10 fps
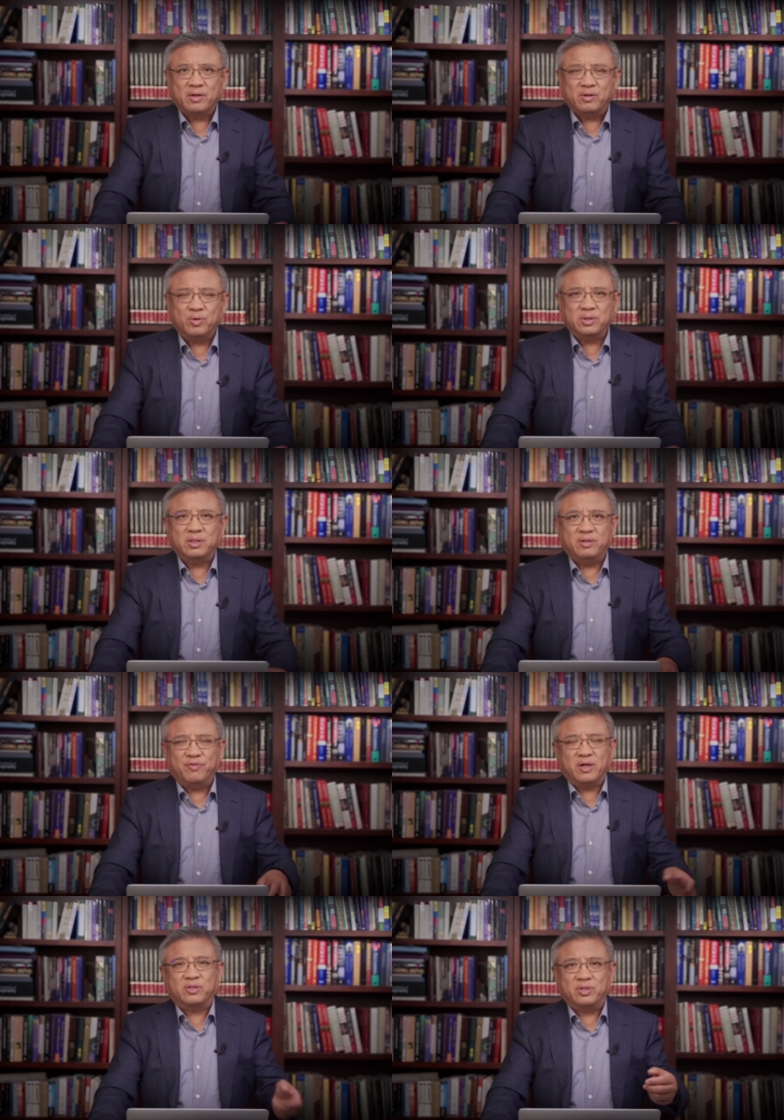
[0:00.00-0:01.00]
或者你
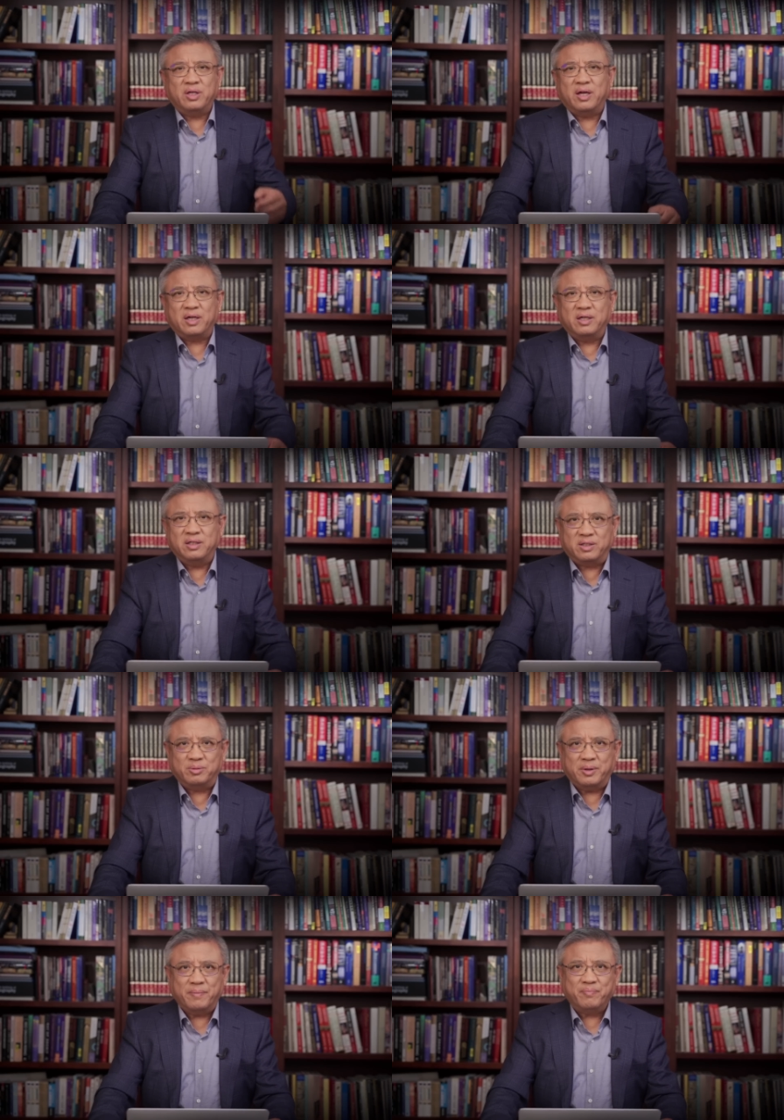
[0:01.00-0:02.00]
放个十年也可以吃
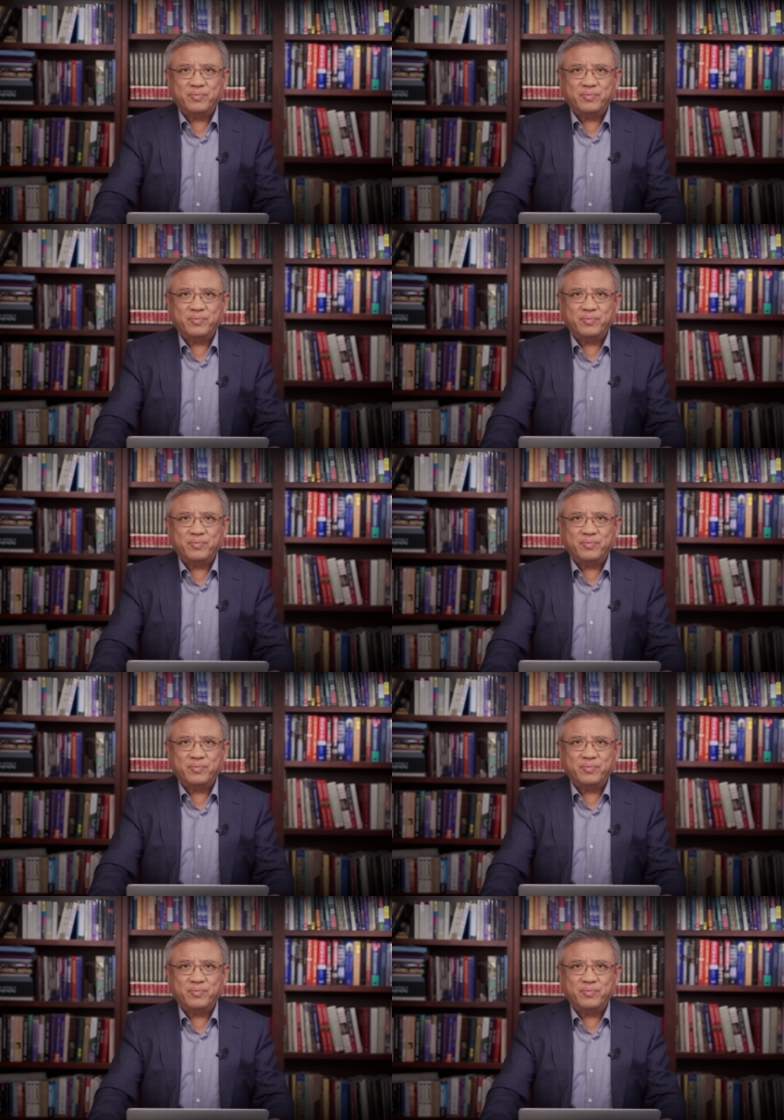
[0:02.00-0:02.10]
嘛，